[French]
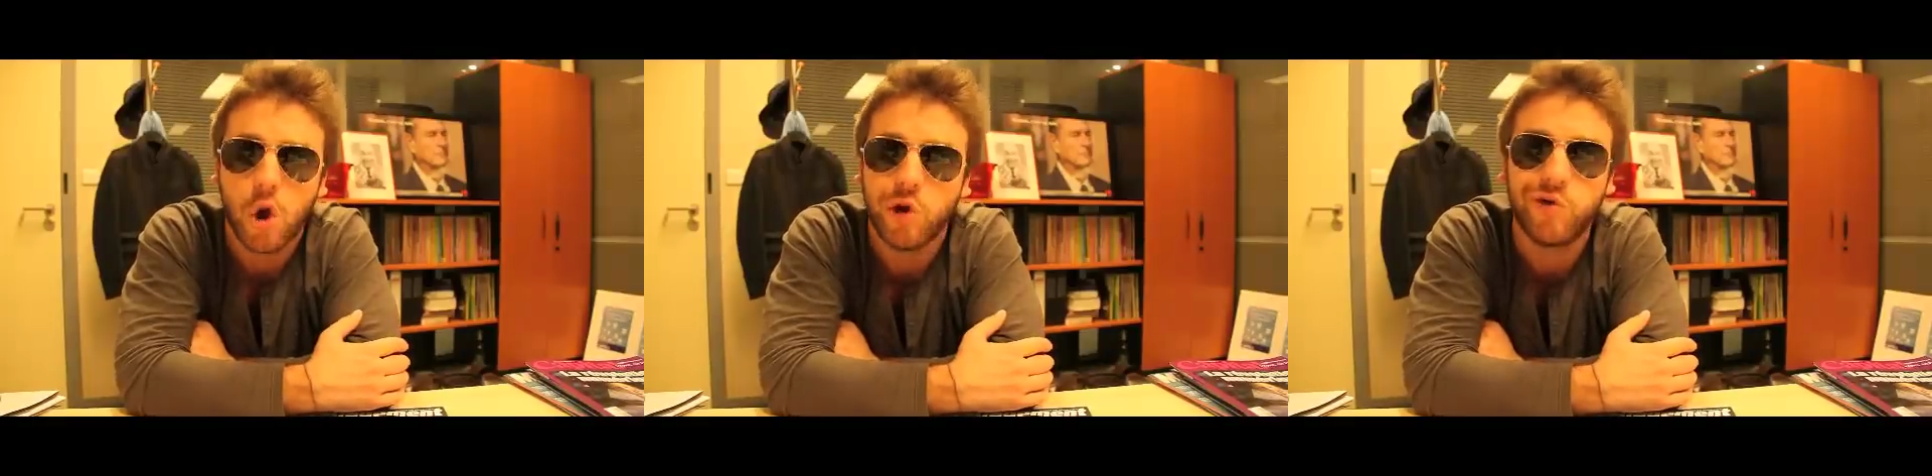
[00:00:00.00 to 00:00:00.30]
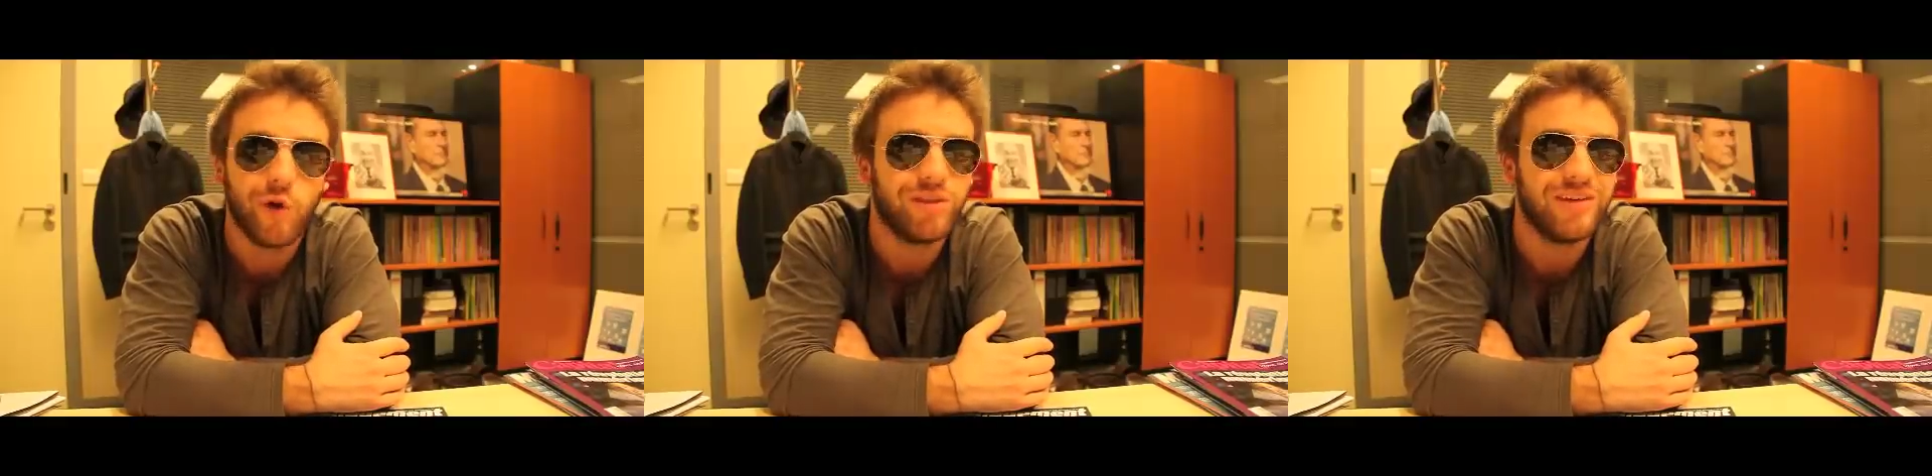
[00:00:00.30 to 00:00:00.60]
le
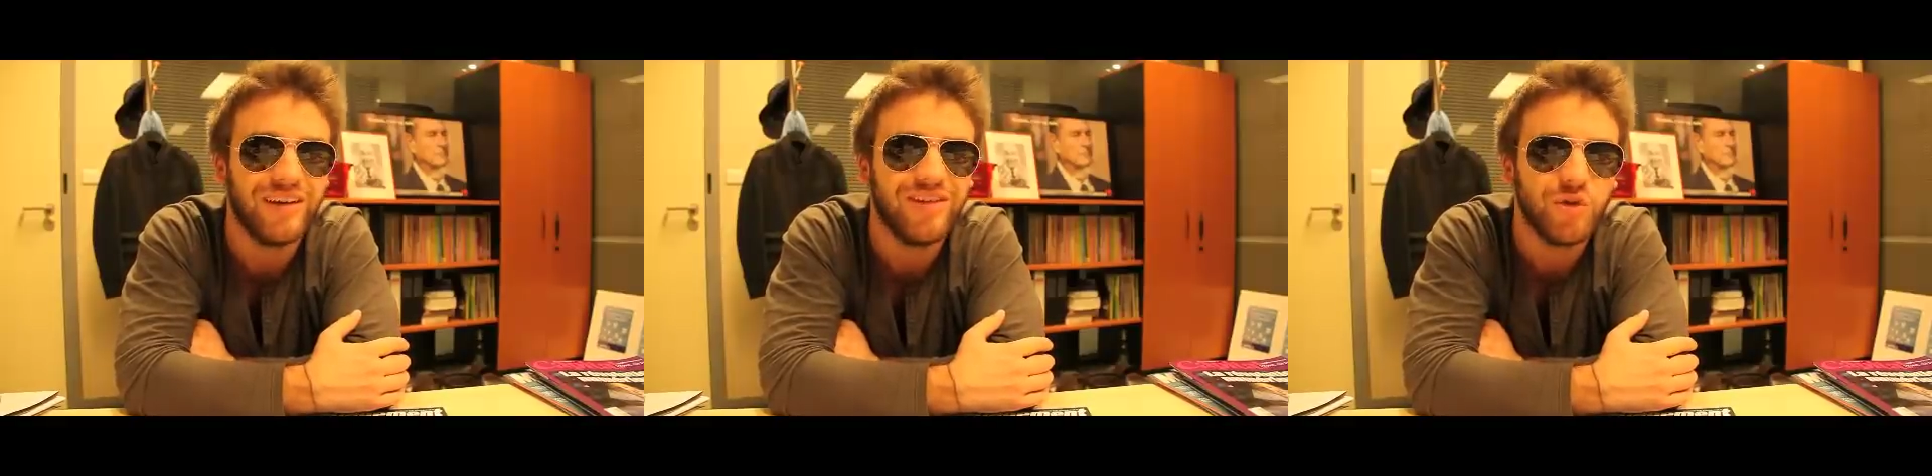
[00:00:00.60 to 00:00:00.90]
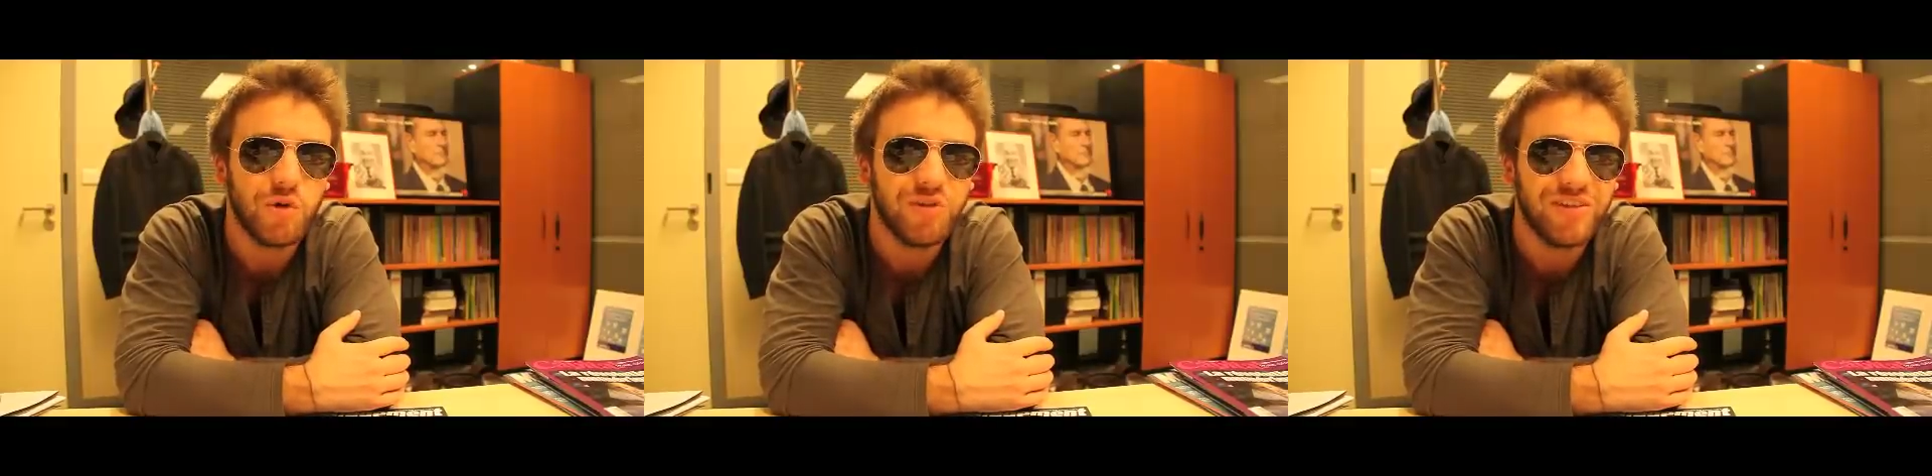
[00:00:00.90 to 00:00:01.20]
cours des actions
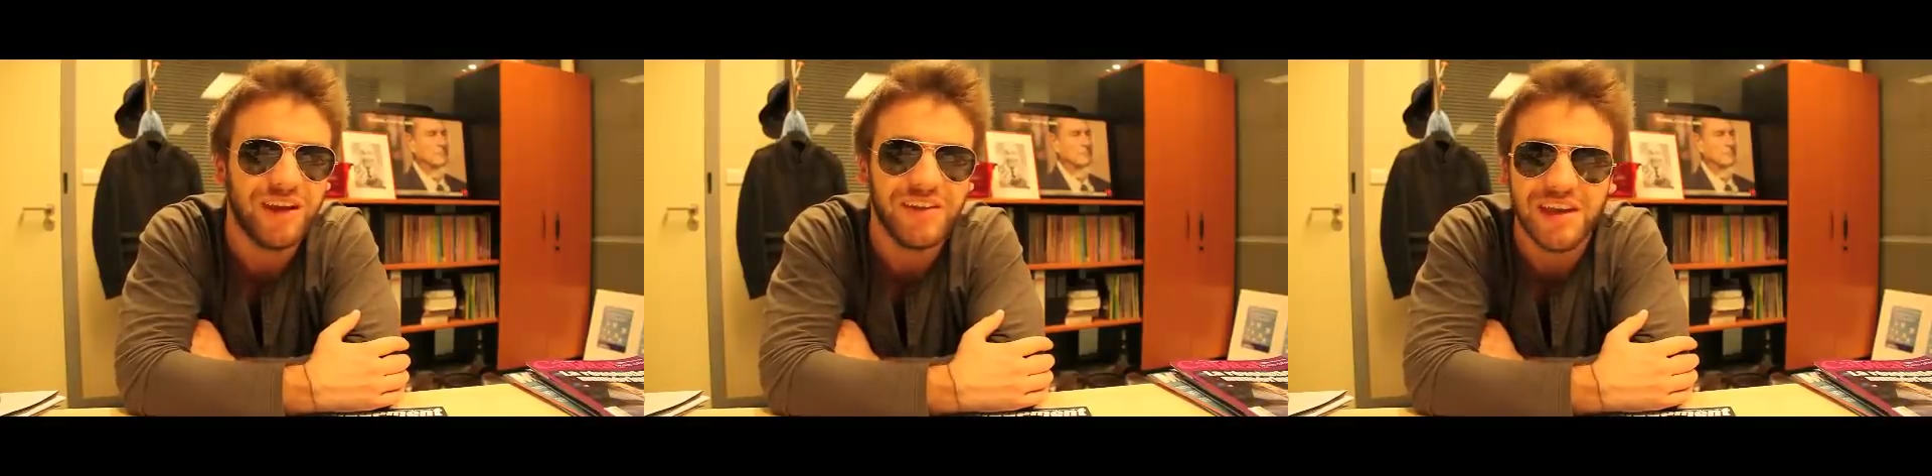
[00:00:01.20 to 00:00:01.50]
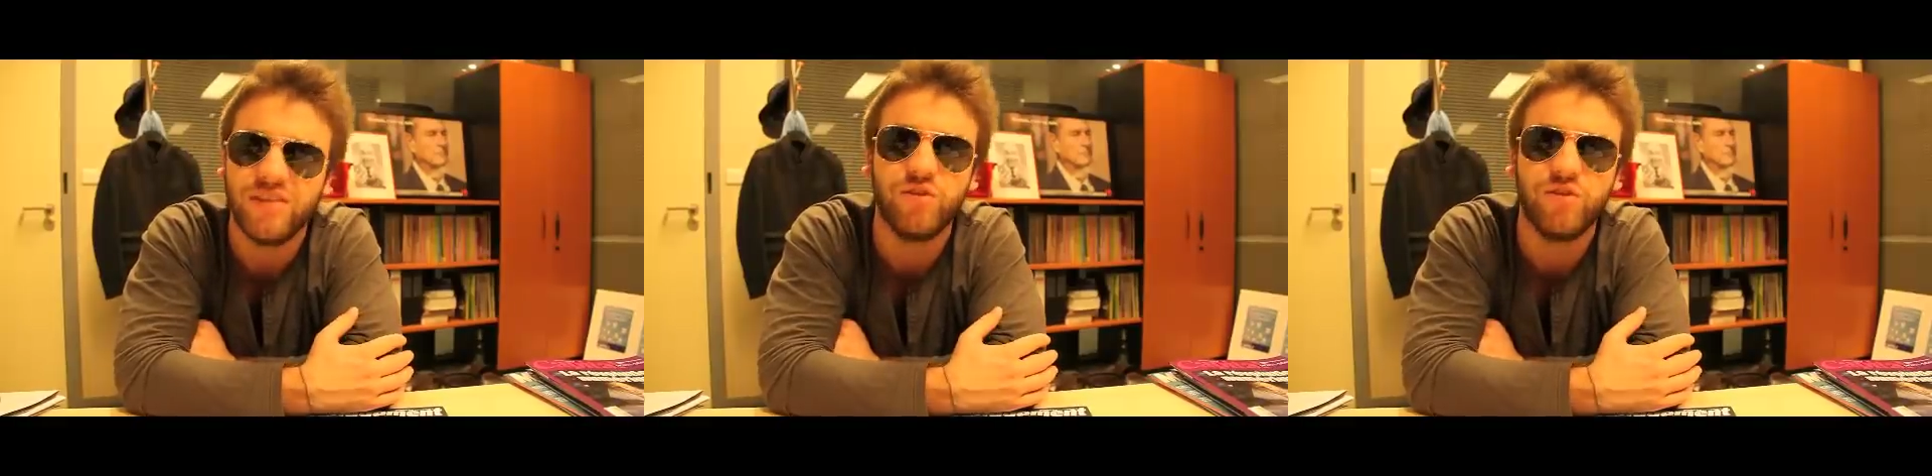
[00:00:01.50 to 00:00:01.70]
concernées